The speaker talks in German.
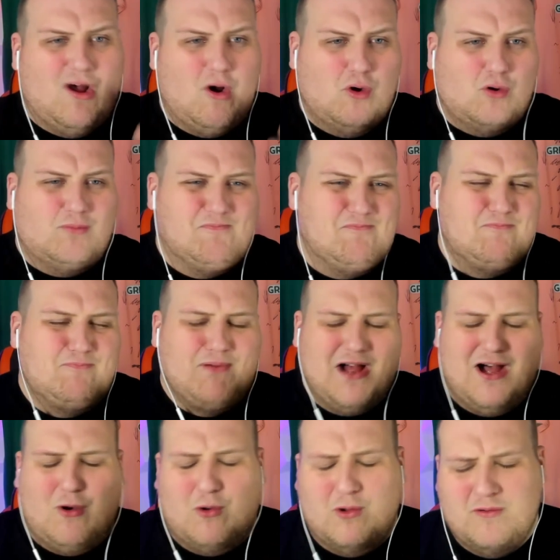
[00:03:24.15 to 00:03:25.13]
Auch ein
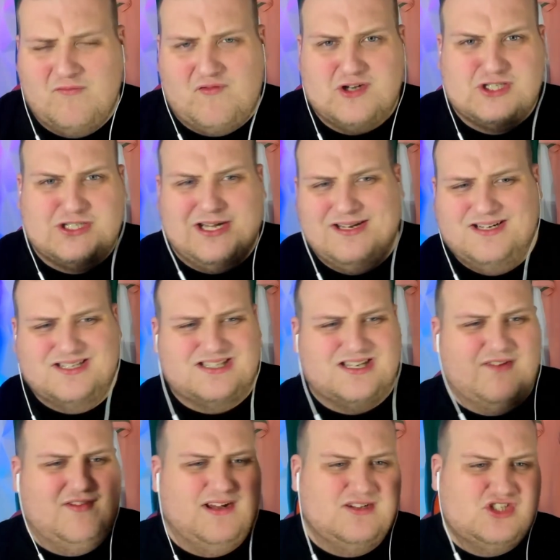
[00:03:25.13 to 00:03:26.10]
paar
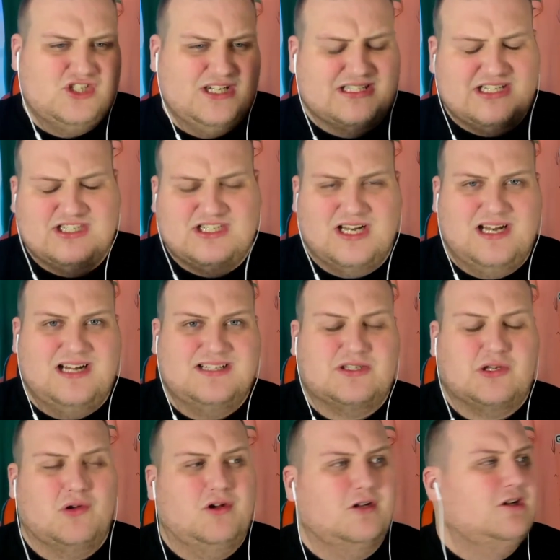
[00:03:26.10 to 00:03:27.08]
Unverständnisse wegen
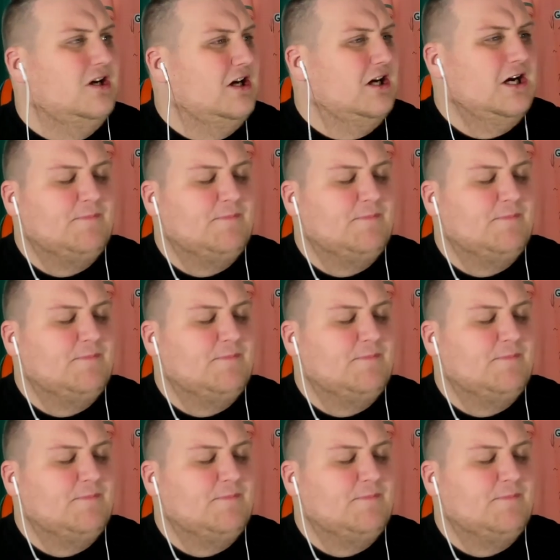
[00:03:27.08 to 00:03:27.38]
Schiedsrichterleistungen.